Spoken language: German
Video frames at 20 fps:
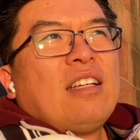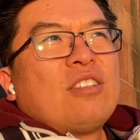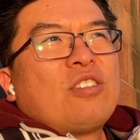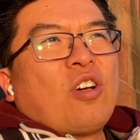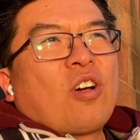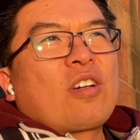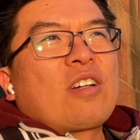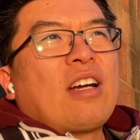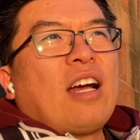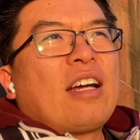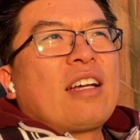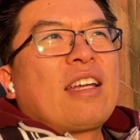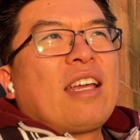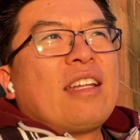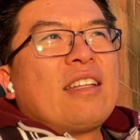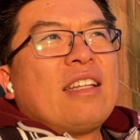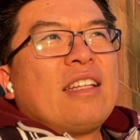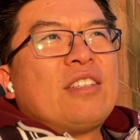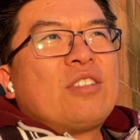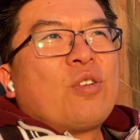Zocken
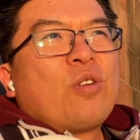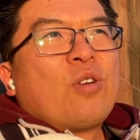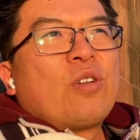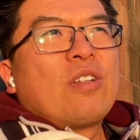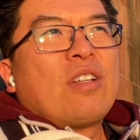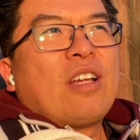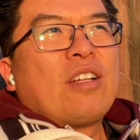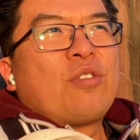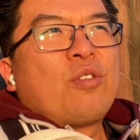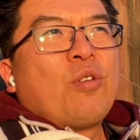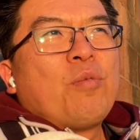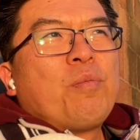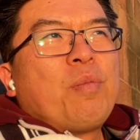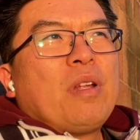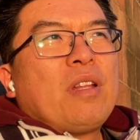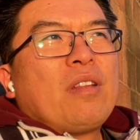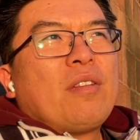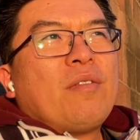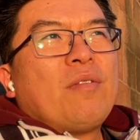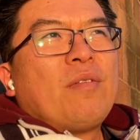angeht, nicht so der Typ
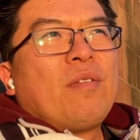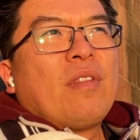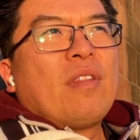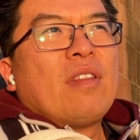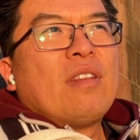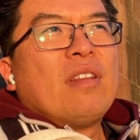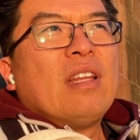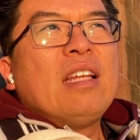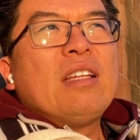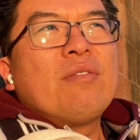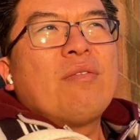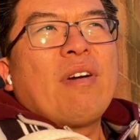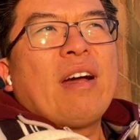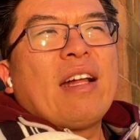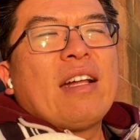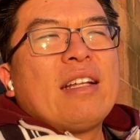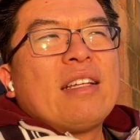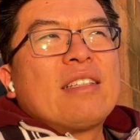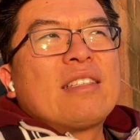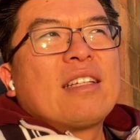bin. Nicht,
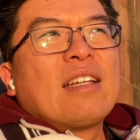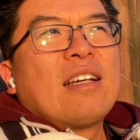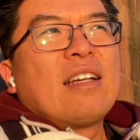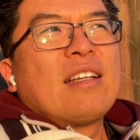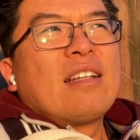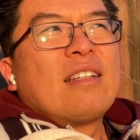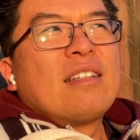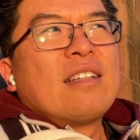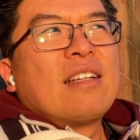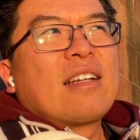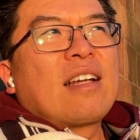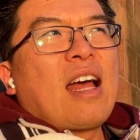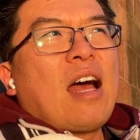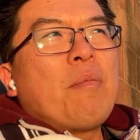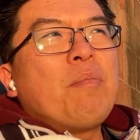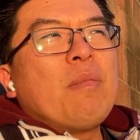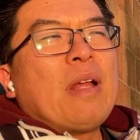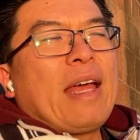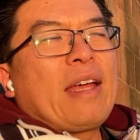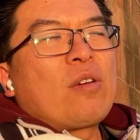weil ich äh, eine
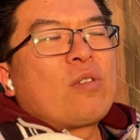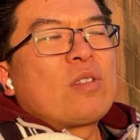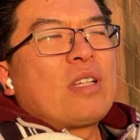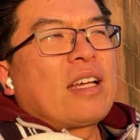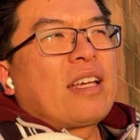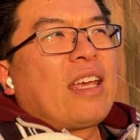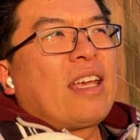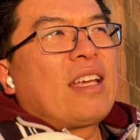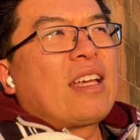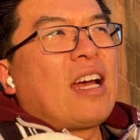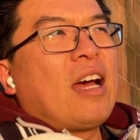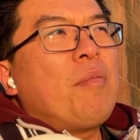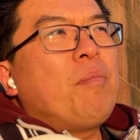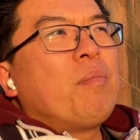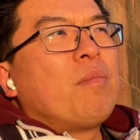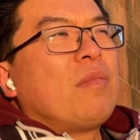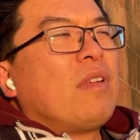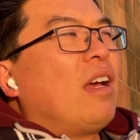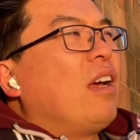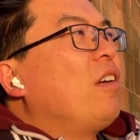Abneigung dagegen habe,
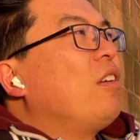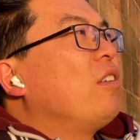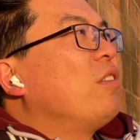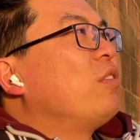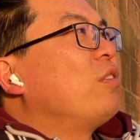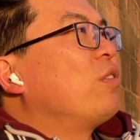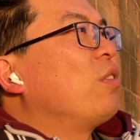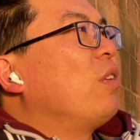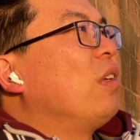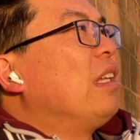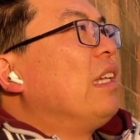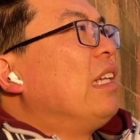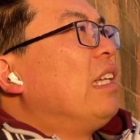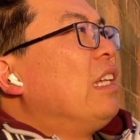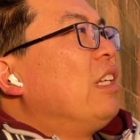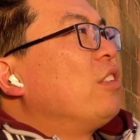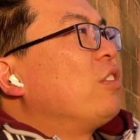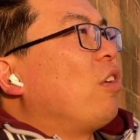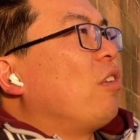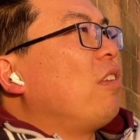ja, also,
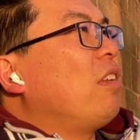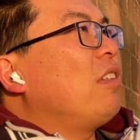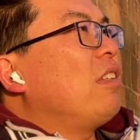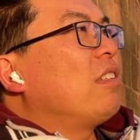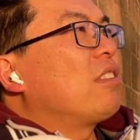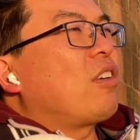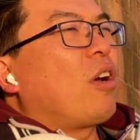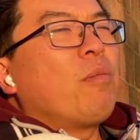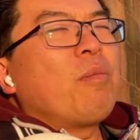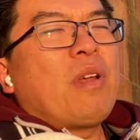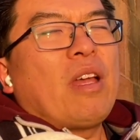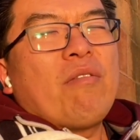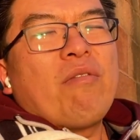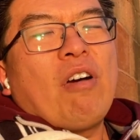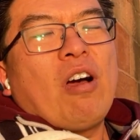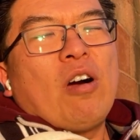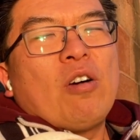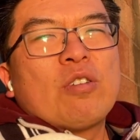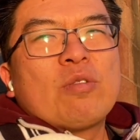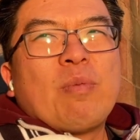sondern das kommt
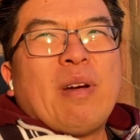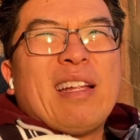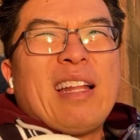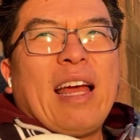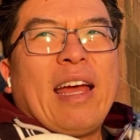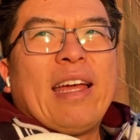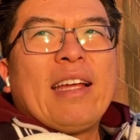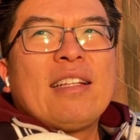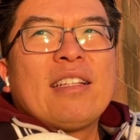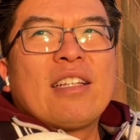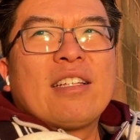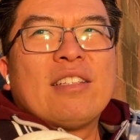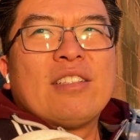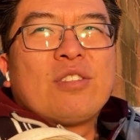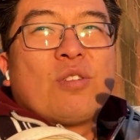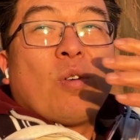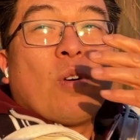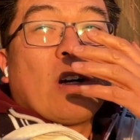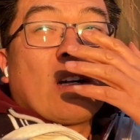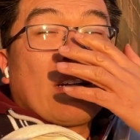einfach aus meiner eigenen
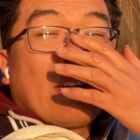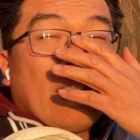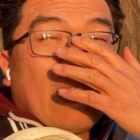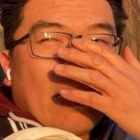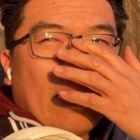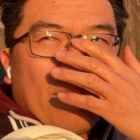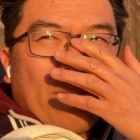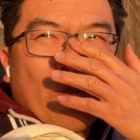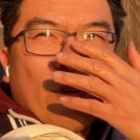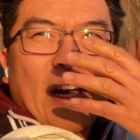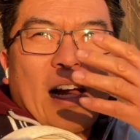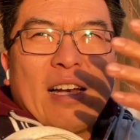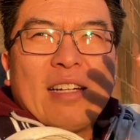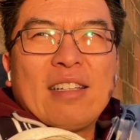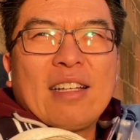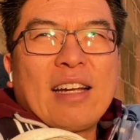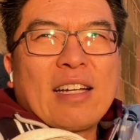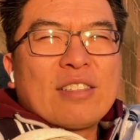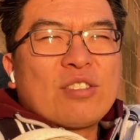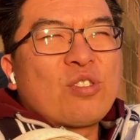Historie. Ja. Für alle,
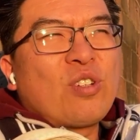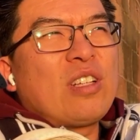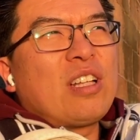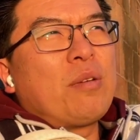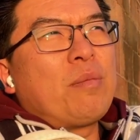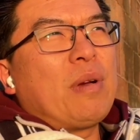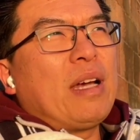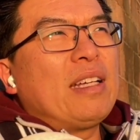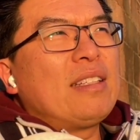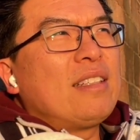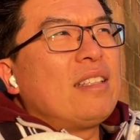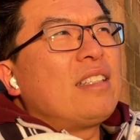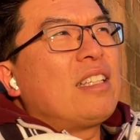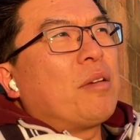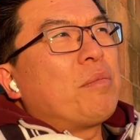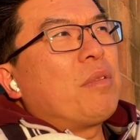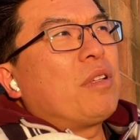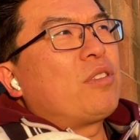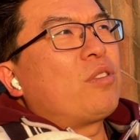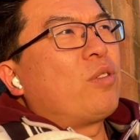die ganz neu dabei sind,
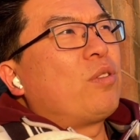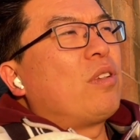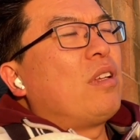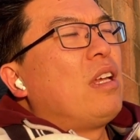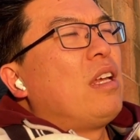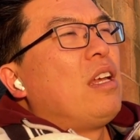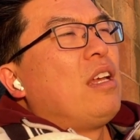ich habe das schon